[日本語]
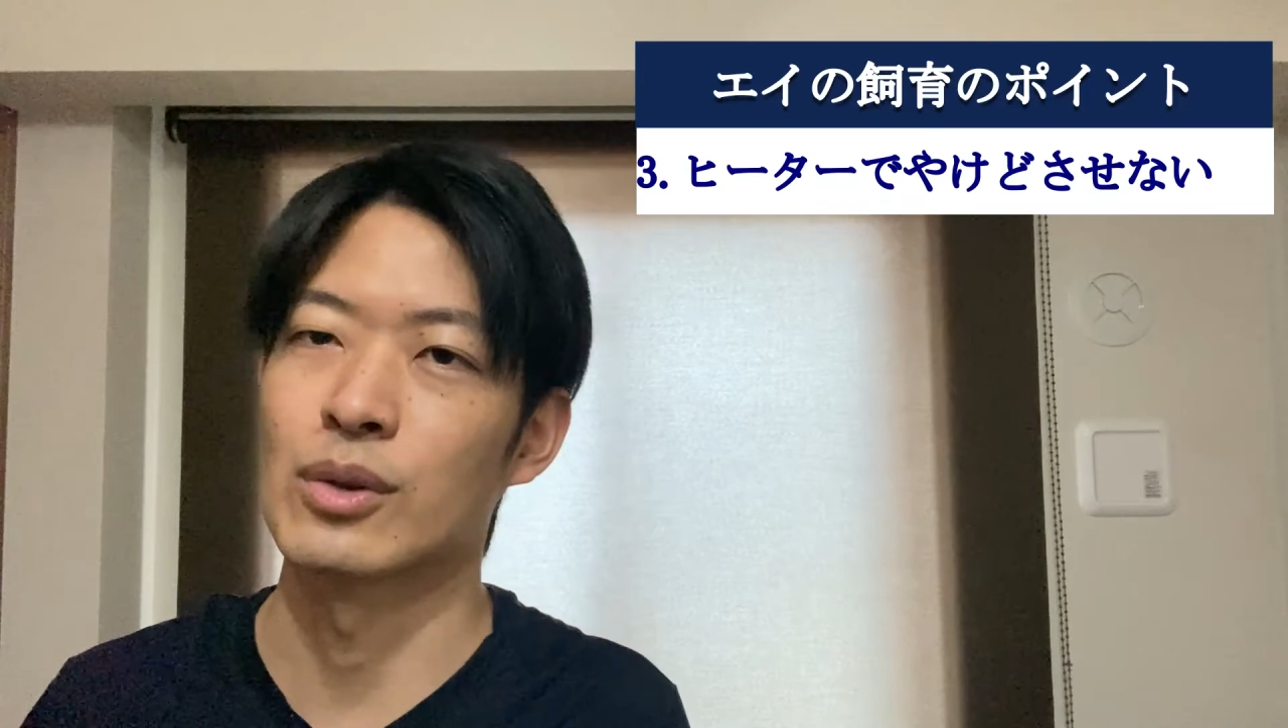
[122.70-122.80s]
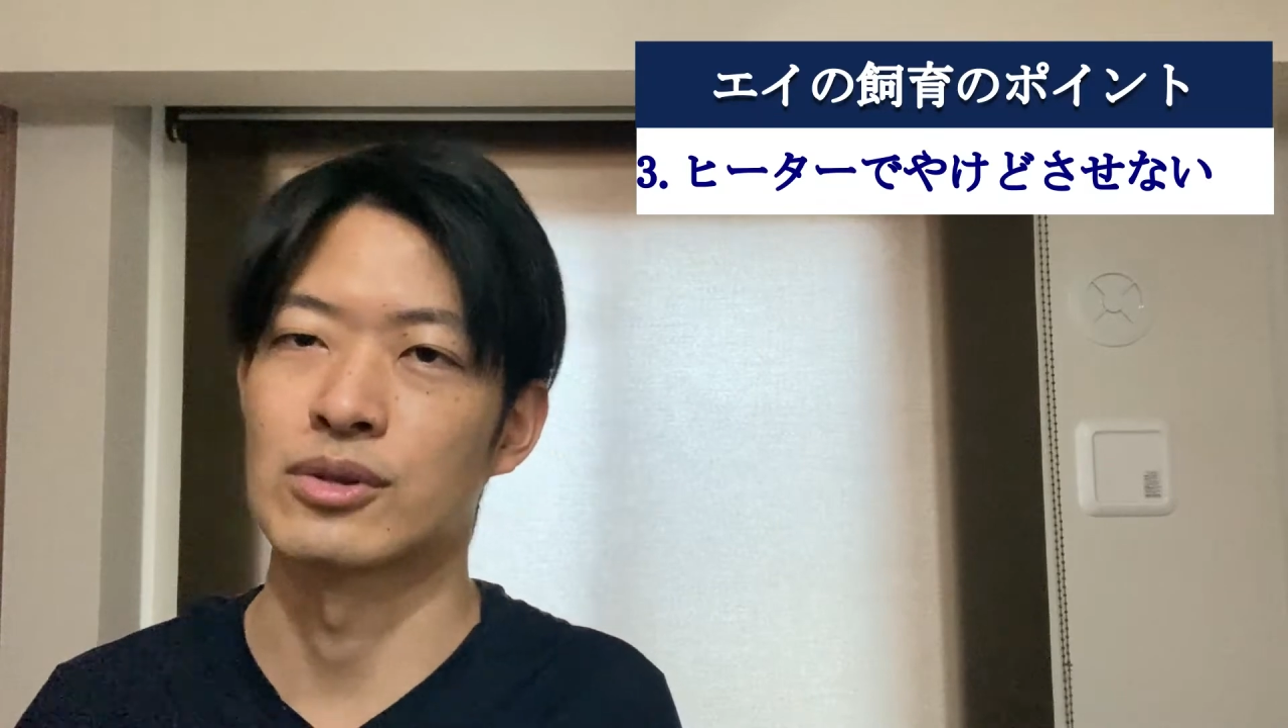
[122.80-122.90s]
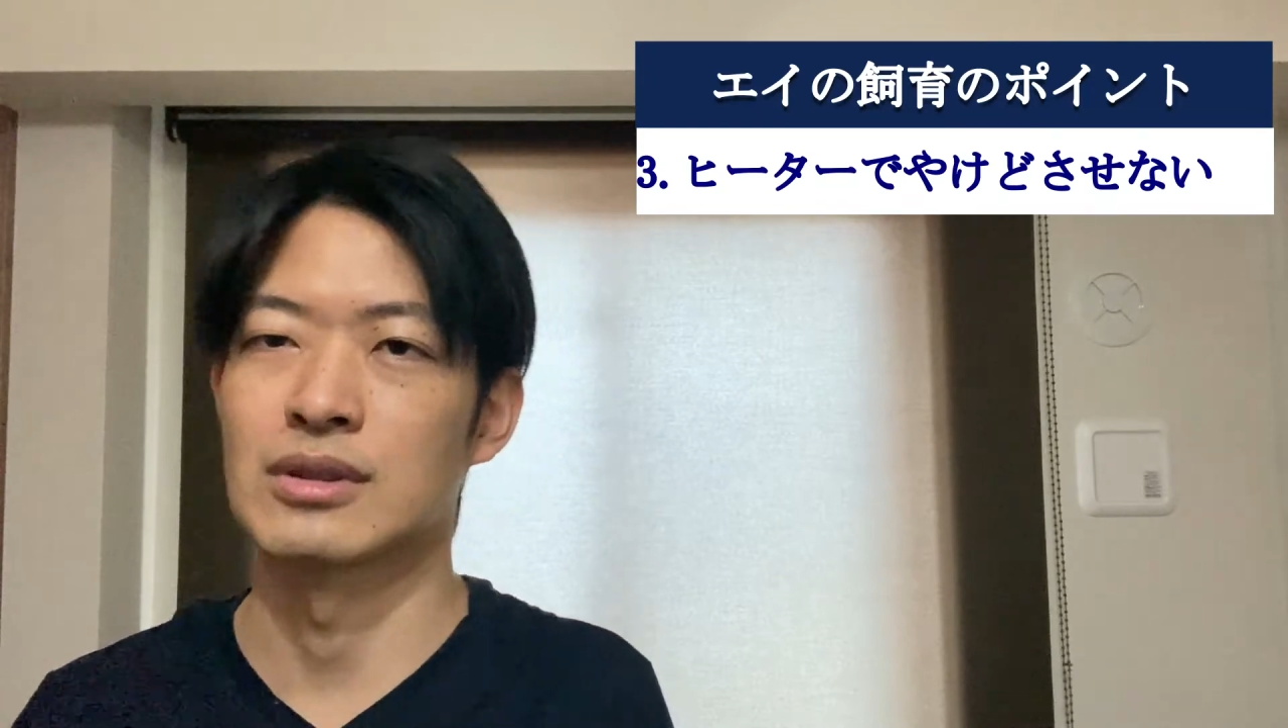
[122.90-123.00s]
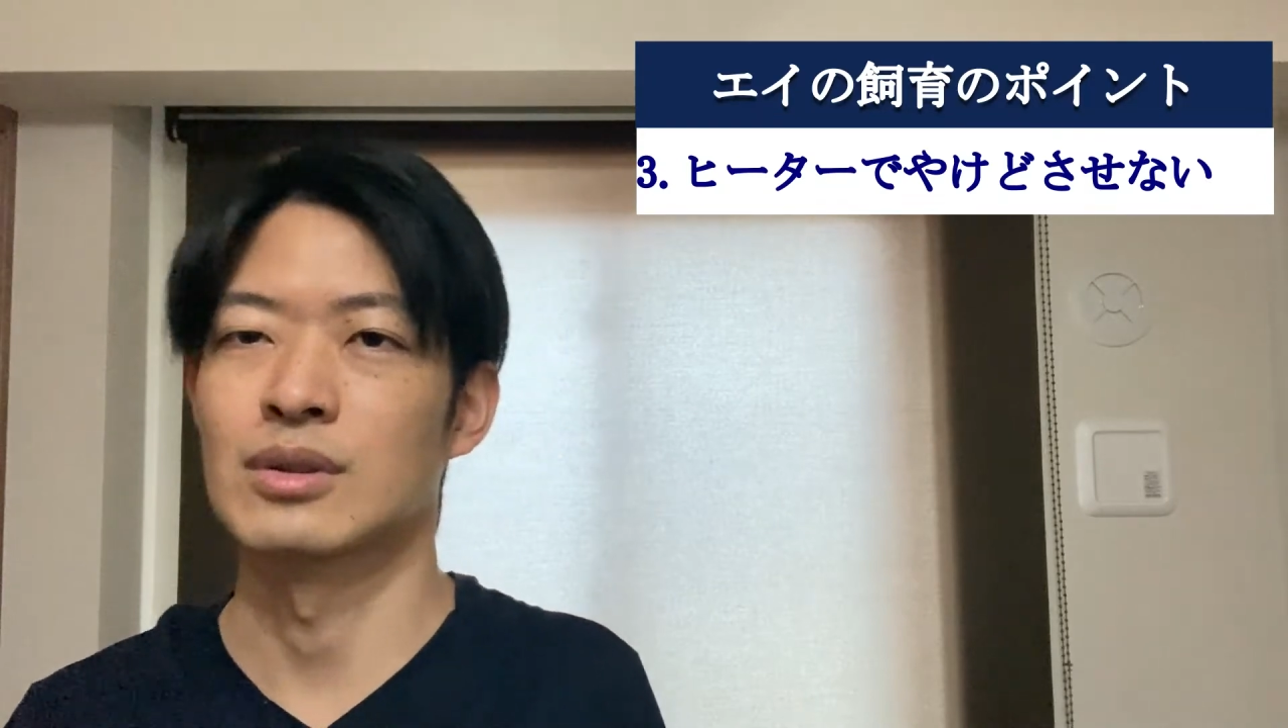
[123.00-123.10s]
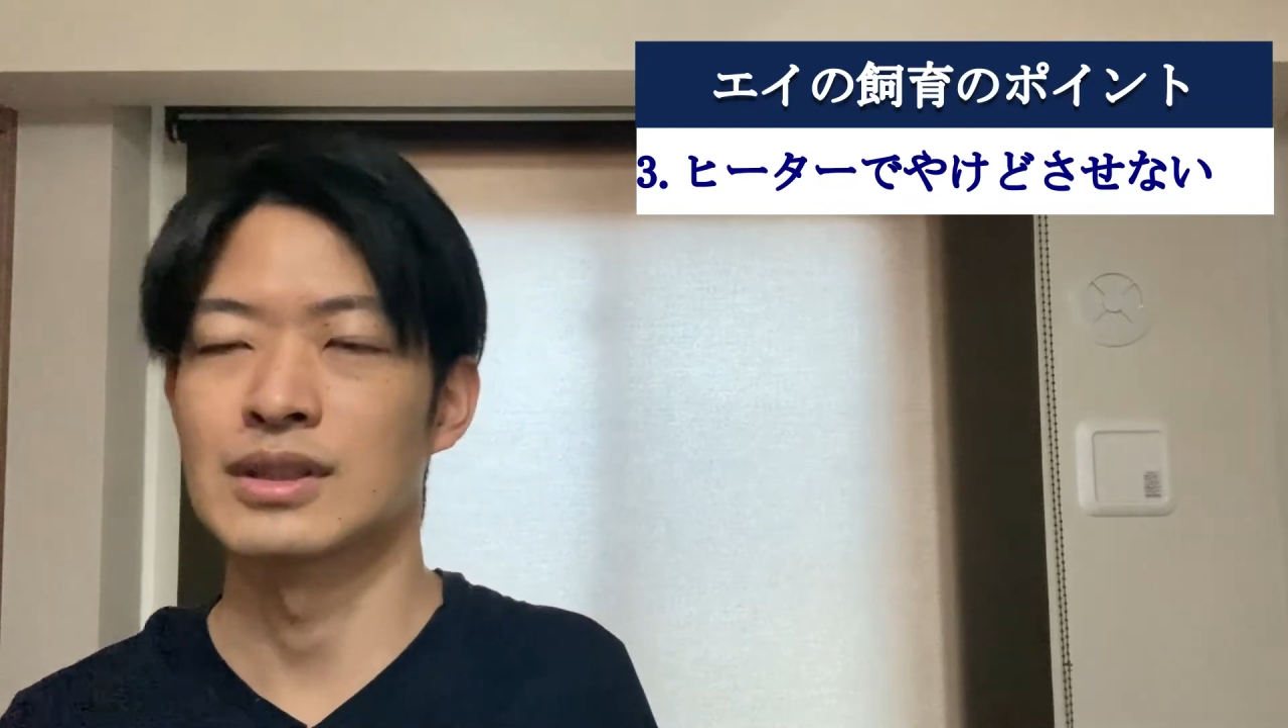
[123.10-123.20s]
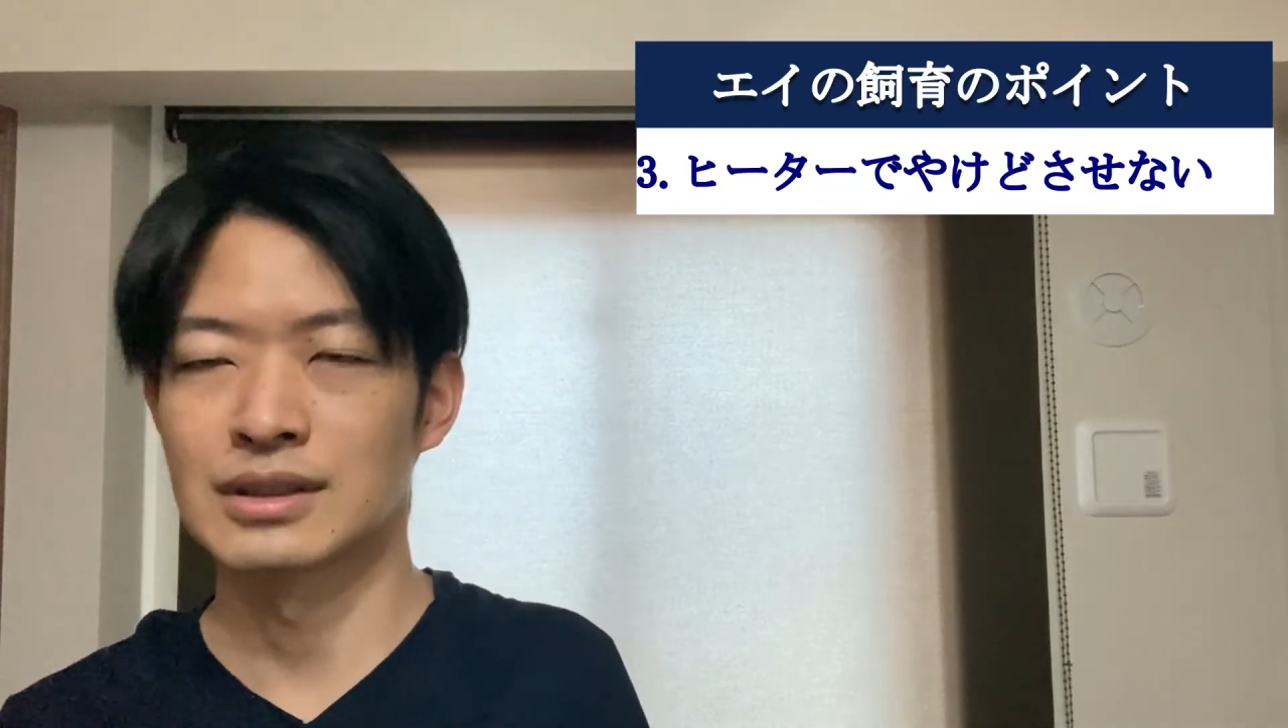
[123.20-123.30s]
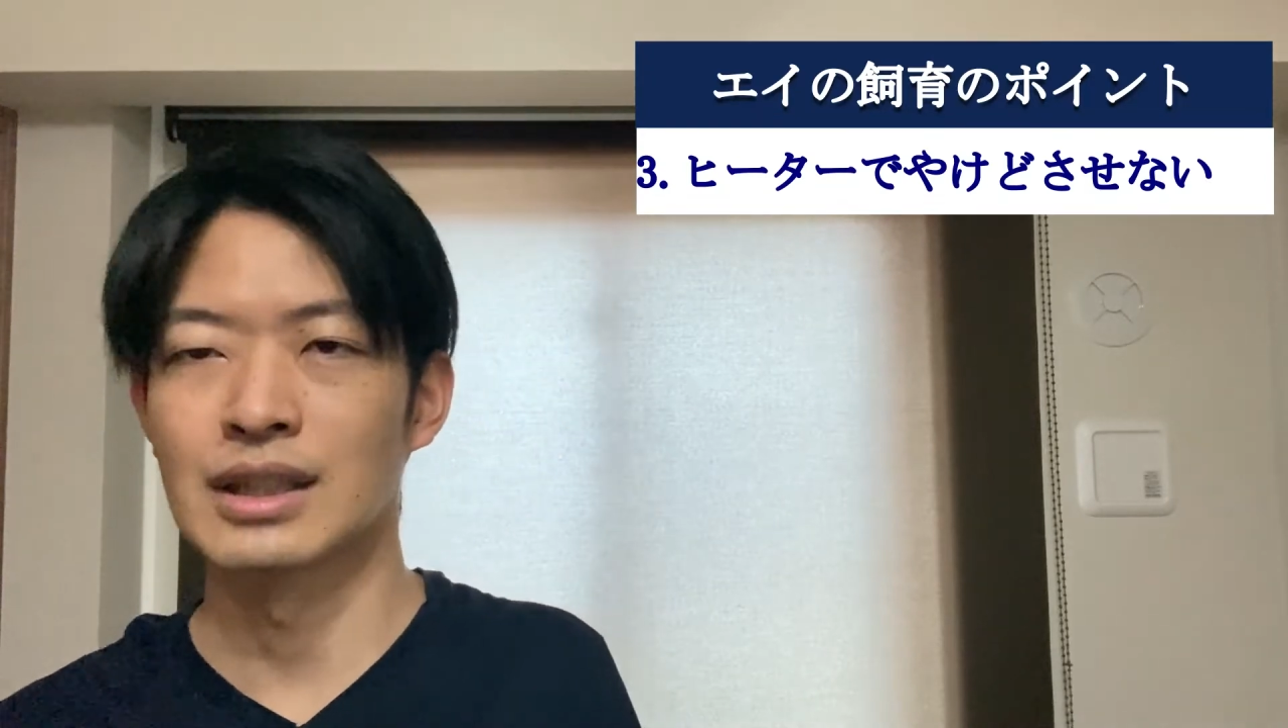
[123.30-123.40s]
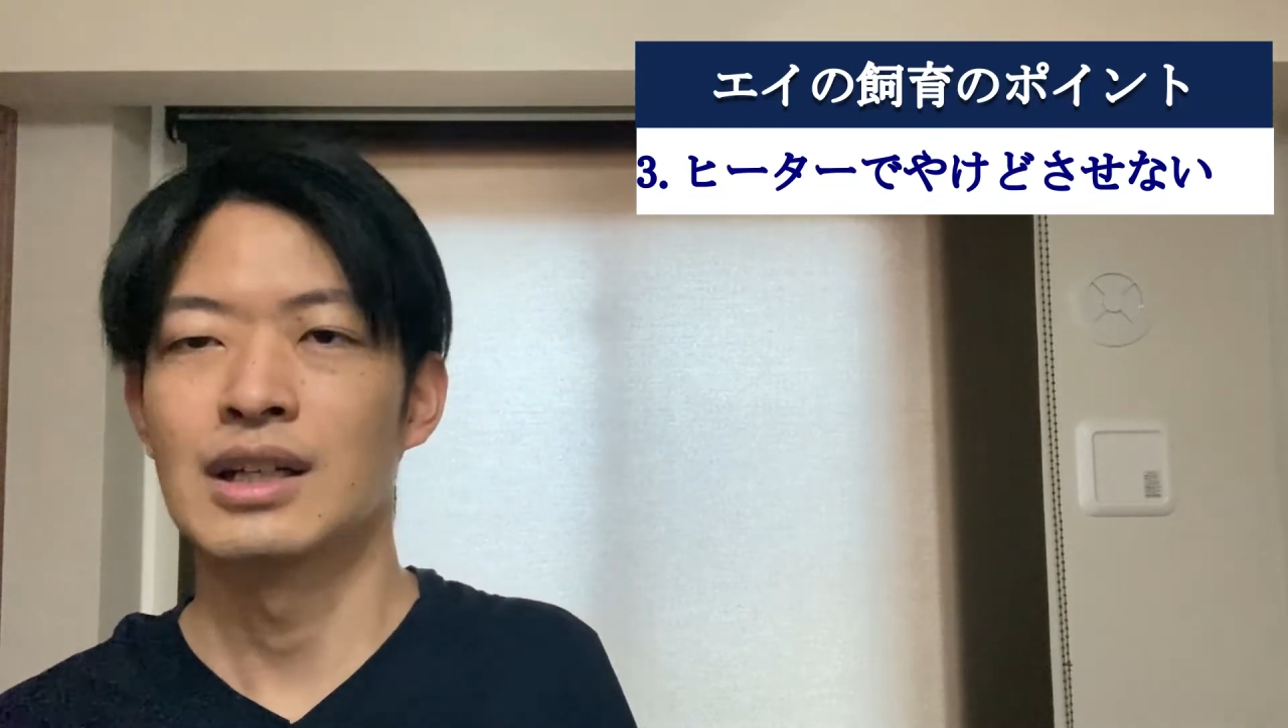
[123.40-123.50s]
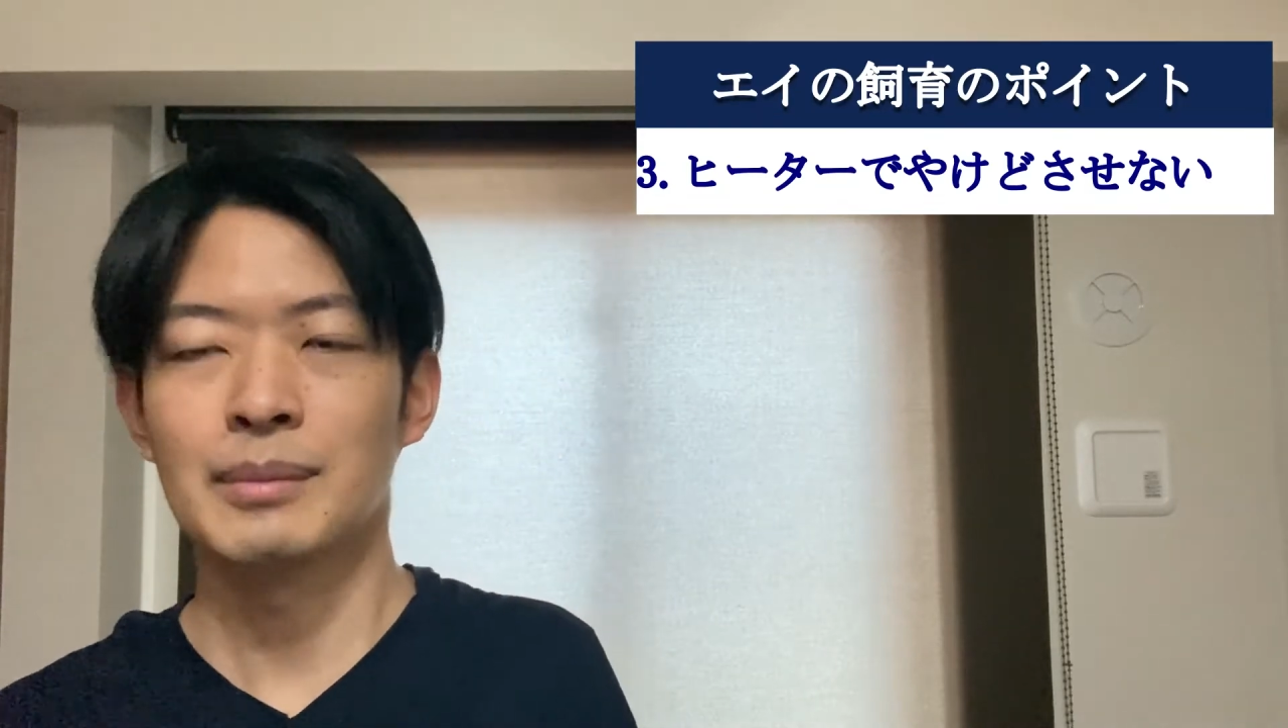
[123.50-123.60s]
構重要ですね。